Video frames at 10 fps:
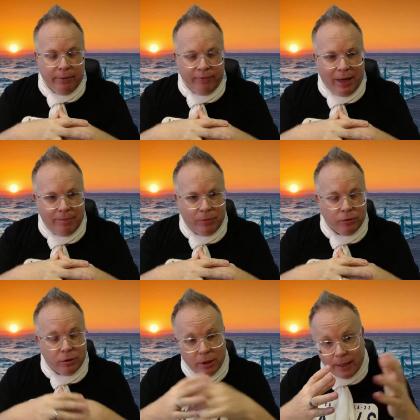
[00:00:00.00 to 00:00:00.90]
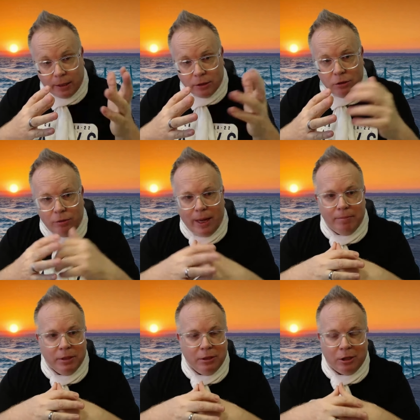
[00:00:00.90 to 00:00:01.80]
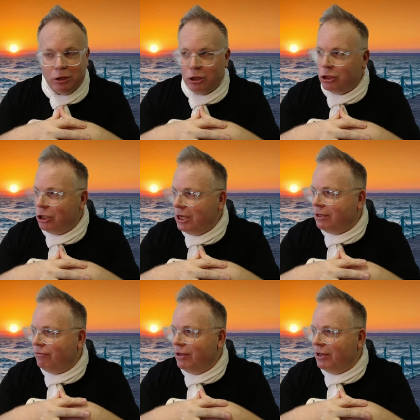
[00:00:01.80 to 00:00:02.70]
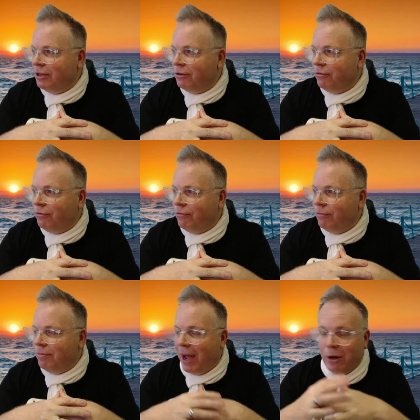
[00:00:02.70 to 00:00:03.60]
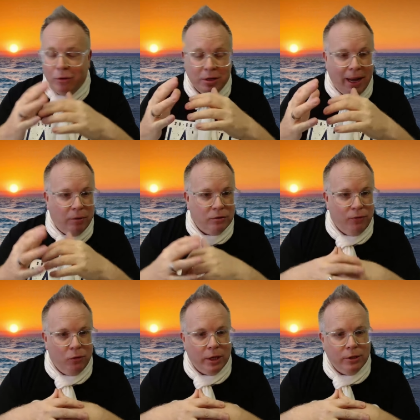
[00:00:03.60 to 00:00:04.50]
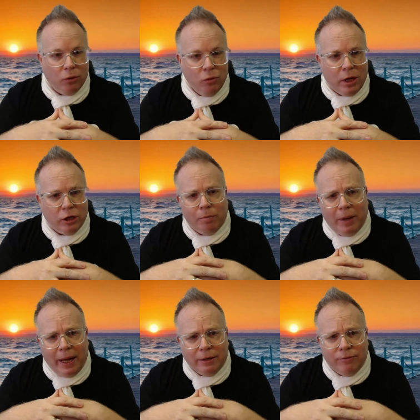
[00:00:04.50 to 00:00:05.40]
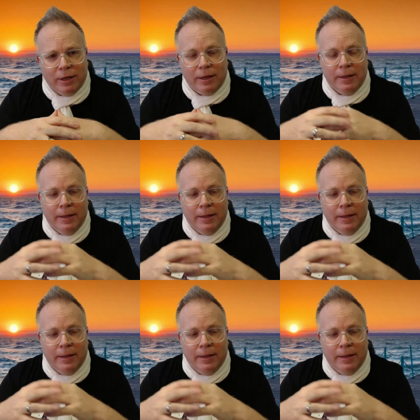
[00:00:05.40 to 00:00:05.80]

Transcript: Wir haben, unsere Redaktion hat ein bisschen recherchiert. Wir machen heute einen Ausflug ins Roderspat. Wir